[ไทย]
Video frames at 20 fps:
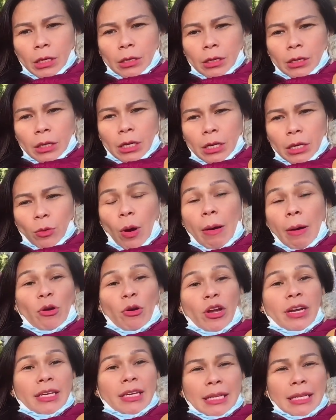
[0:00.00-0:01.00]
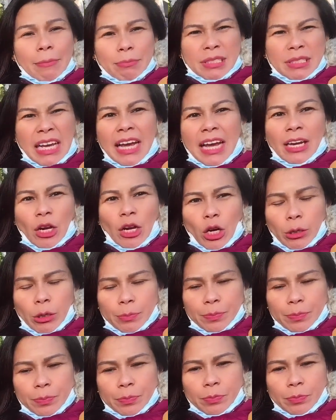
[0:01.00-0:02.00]
เกิดความน้อยเนื้อต่ำใจเนาะ
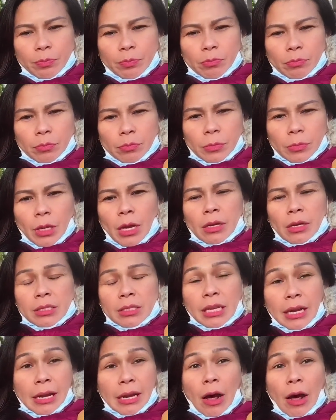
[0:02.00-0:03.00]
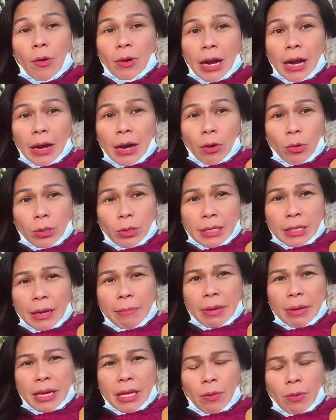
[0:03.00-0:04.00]
ฉันเอาอนาคตฉัน
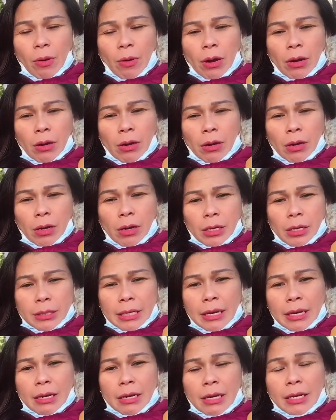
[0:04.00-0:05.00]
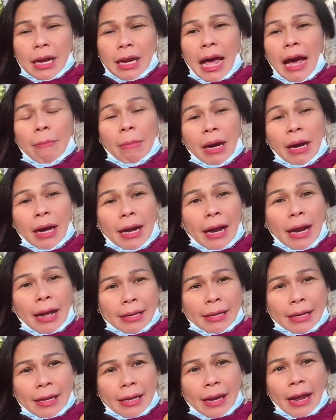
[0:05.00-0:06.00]
ไม่ดีกว่าเหรอฉันเดินทางมาขนาด
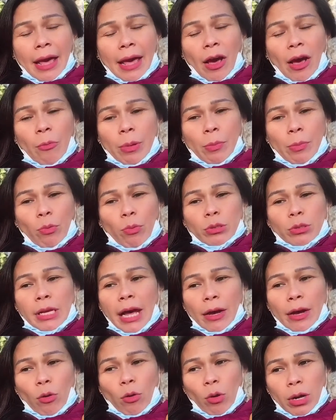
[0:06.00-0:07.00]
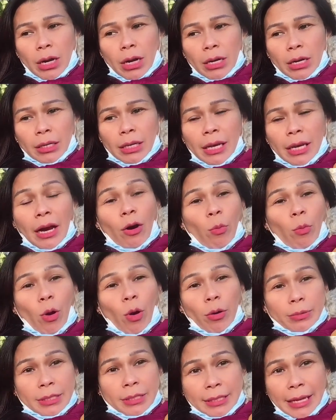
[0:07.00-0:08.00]
นี้แล้ว มีผู้ชายคนหนึ่งที่เขาพร้อ
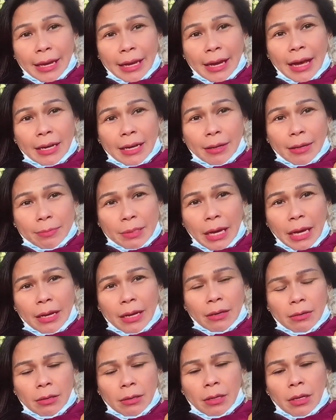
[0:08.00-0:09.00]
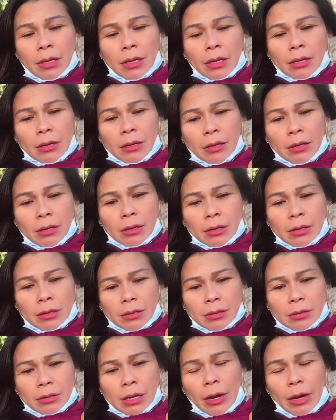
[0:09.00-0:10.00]
มจะแต่งงานกับฉัน เออ
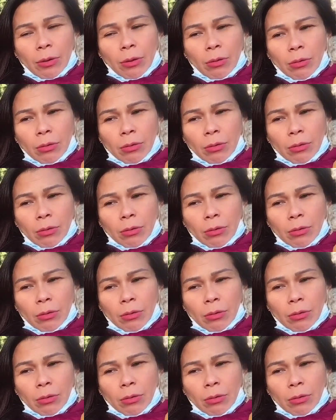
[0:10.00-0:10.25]
แล้ว